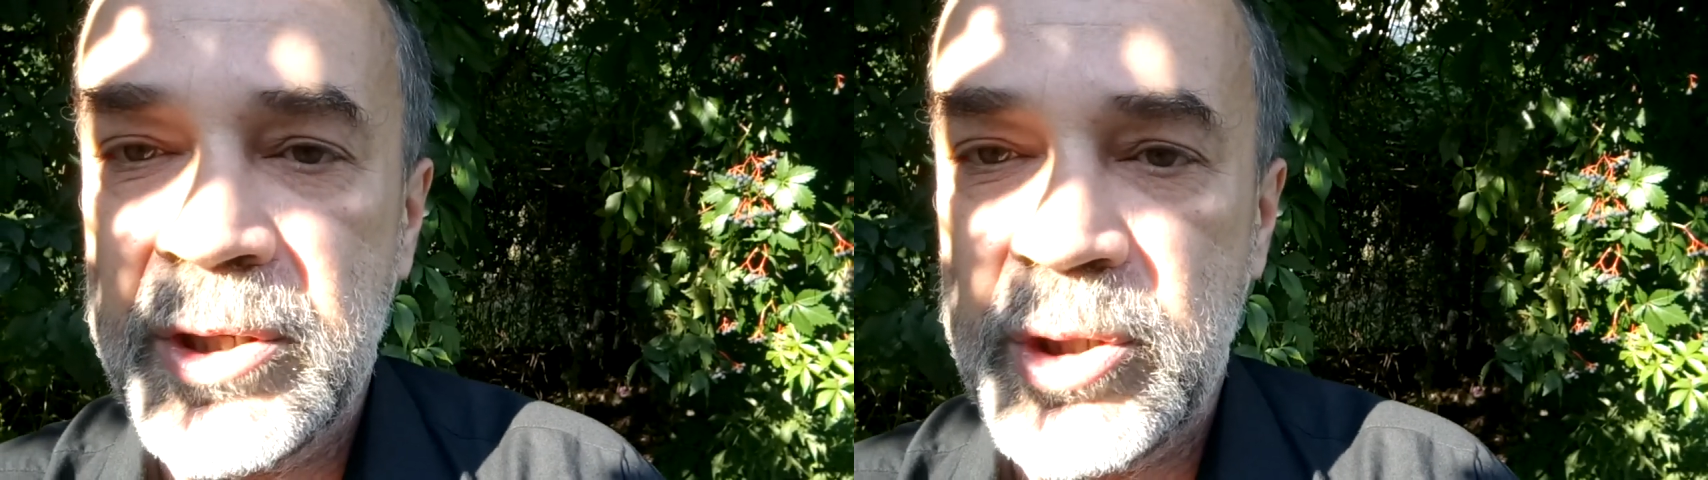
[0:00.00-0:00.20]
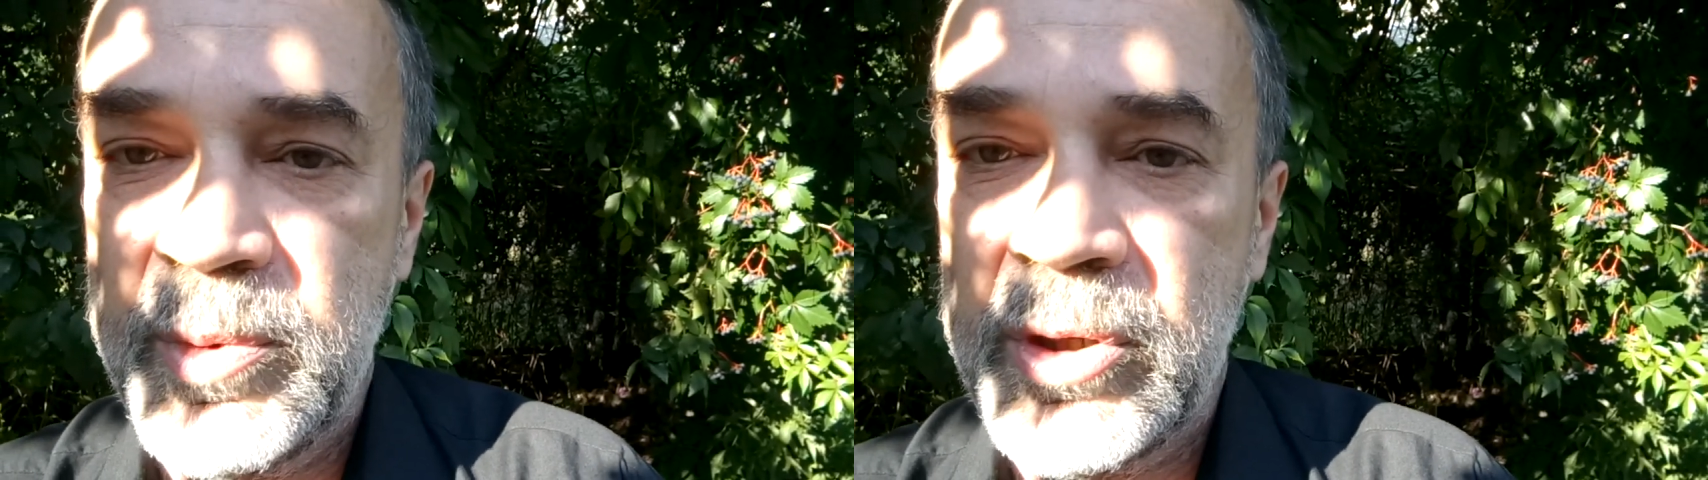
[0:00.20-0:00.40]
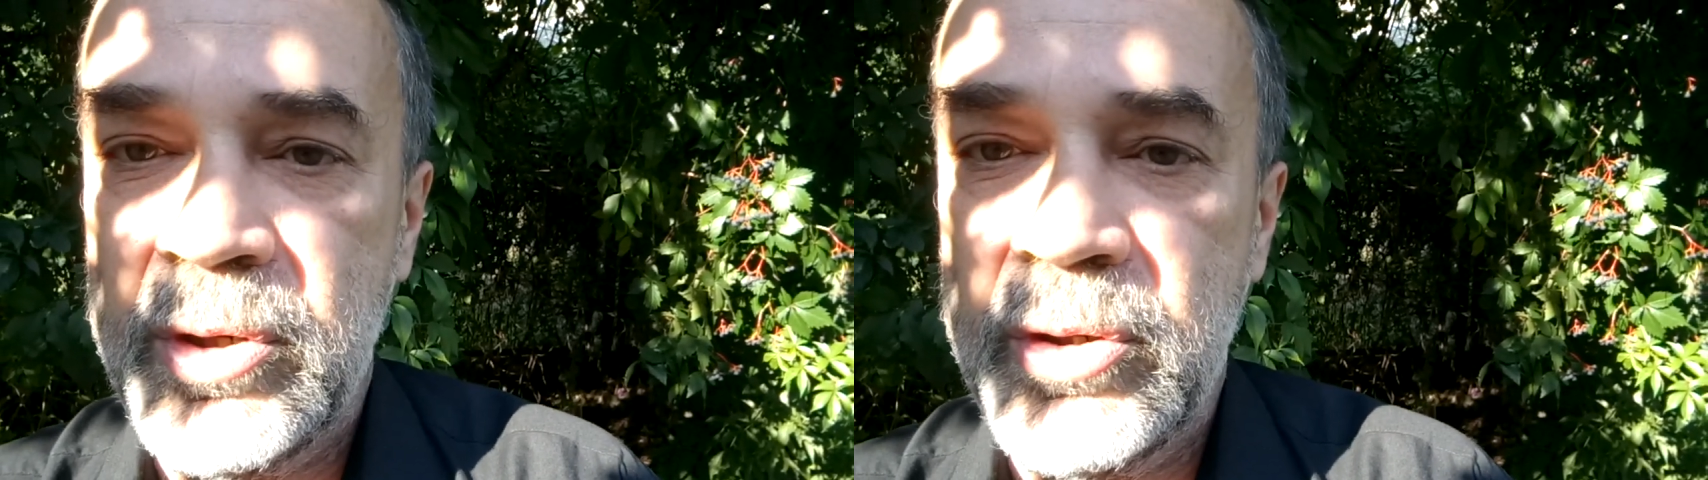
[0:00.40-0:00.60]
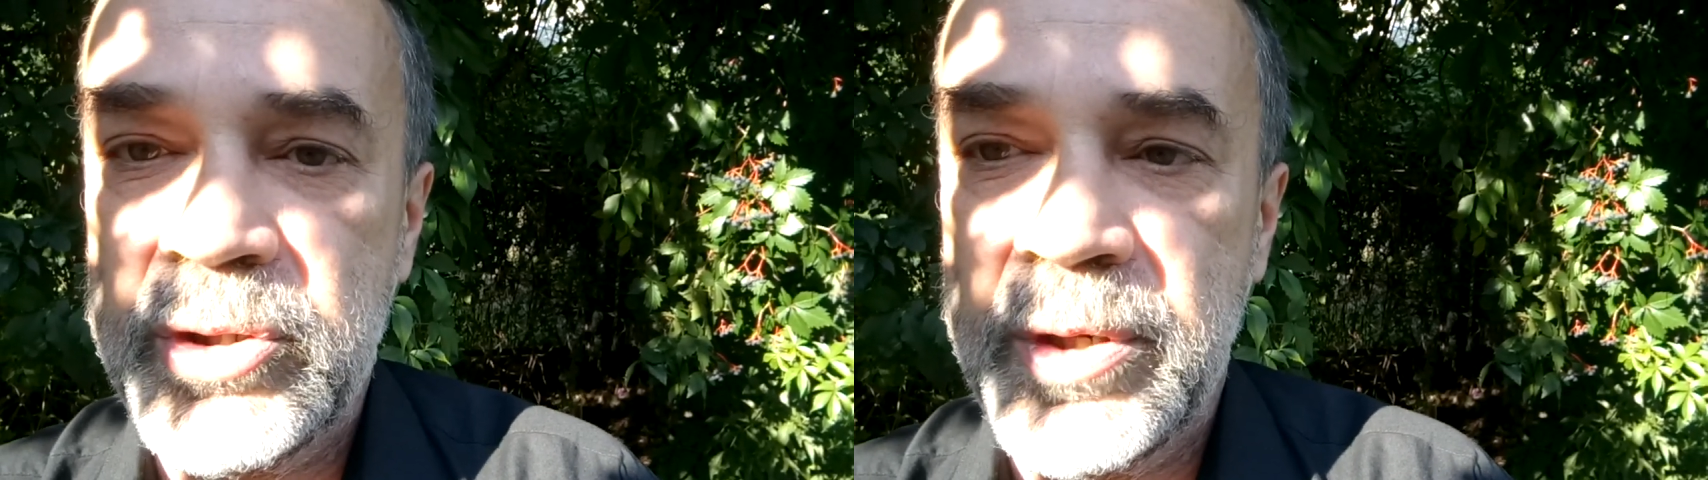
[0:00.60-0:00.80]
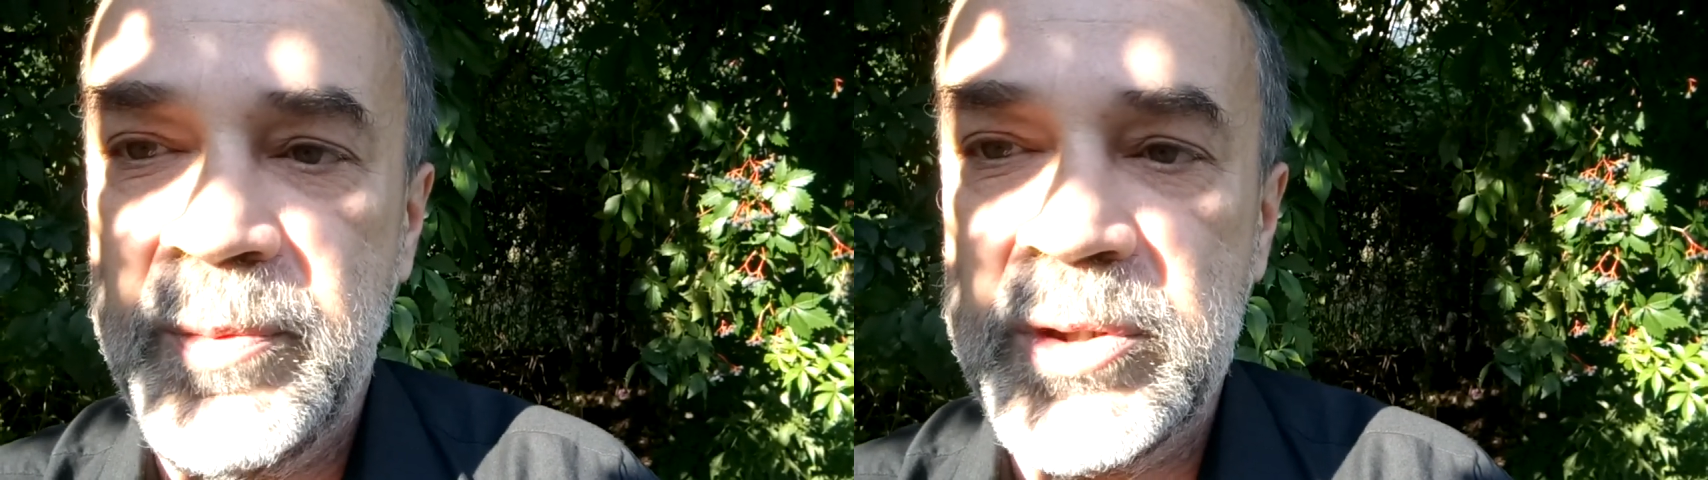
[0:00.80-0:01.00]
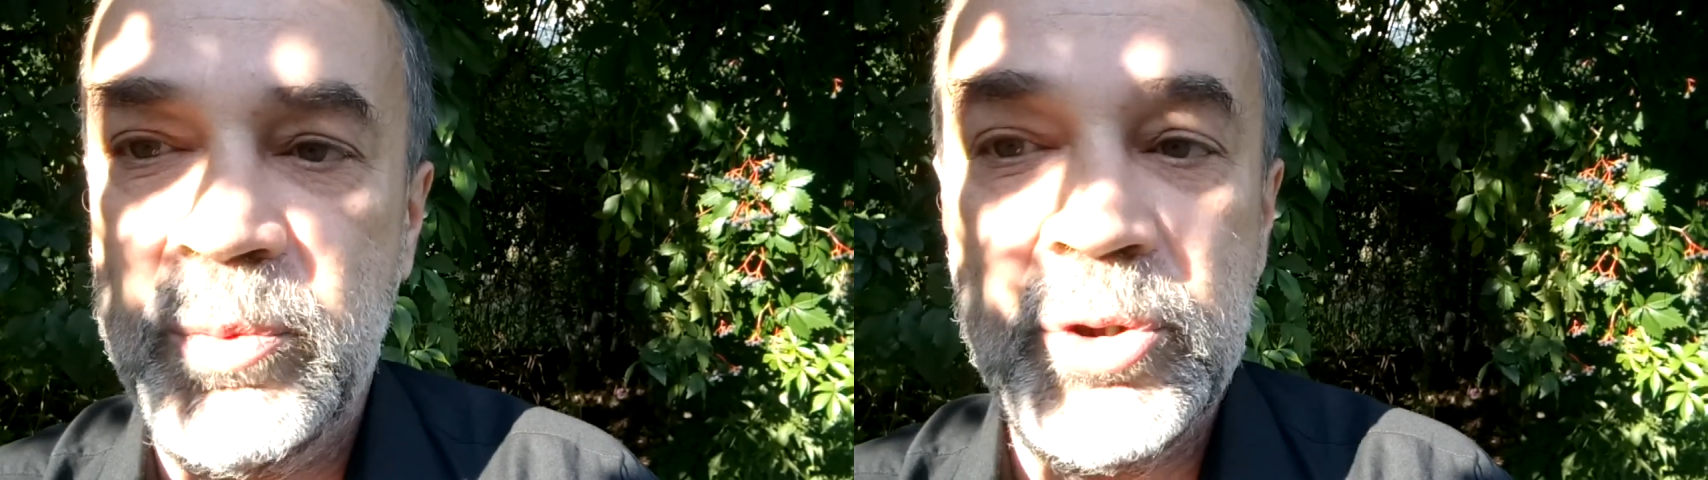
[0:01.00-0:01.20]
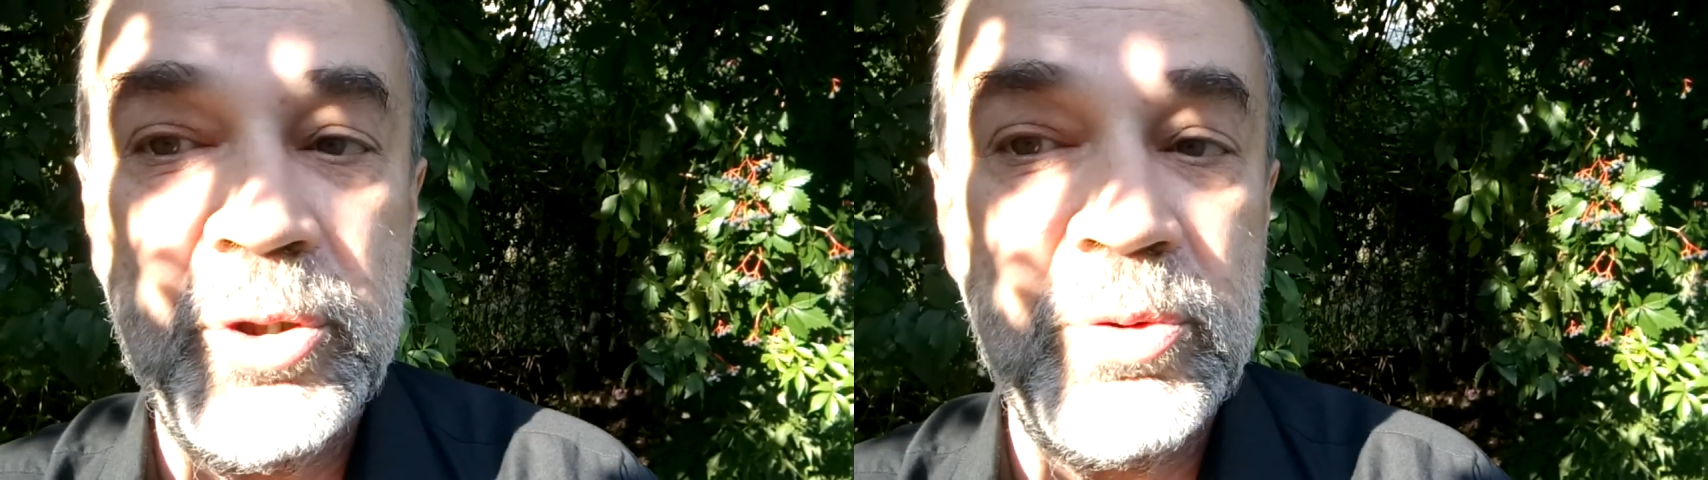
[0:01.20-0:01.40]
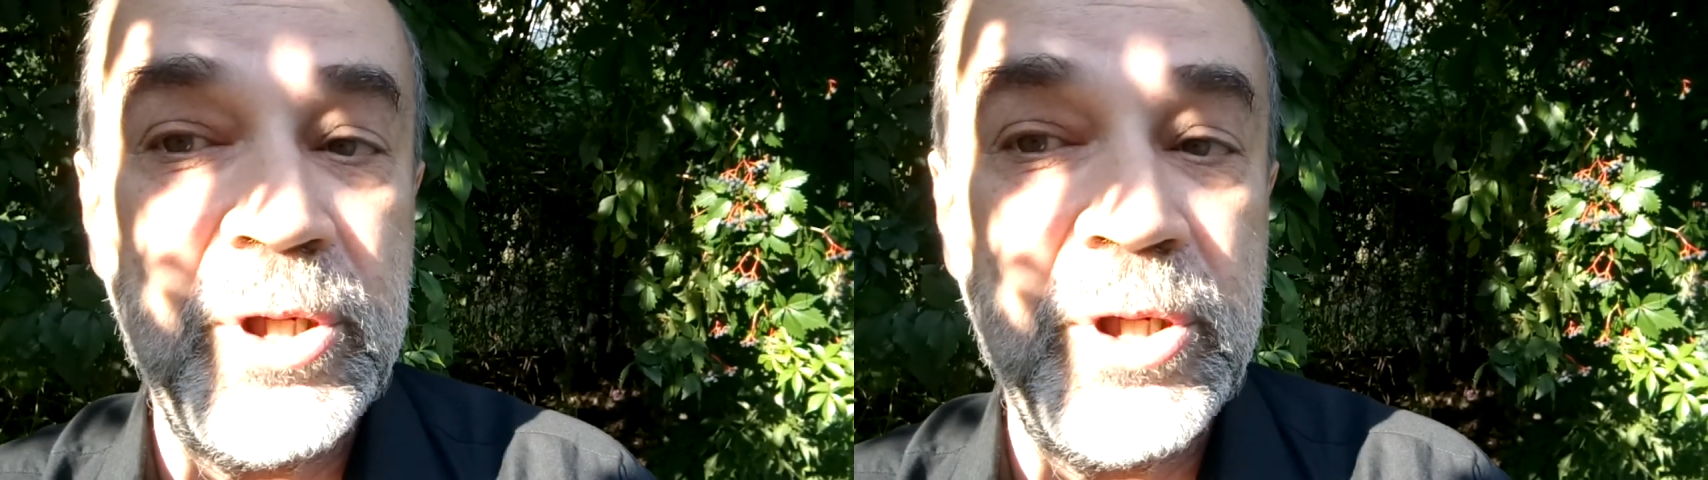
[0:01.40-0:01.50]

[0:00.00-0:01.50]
żeby kogoś zmusił,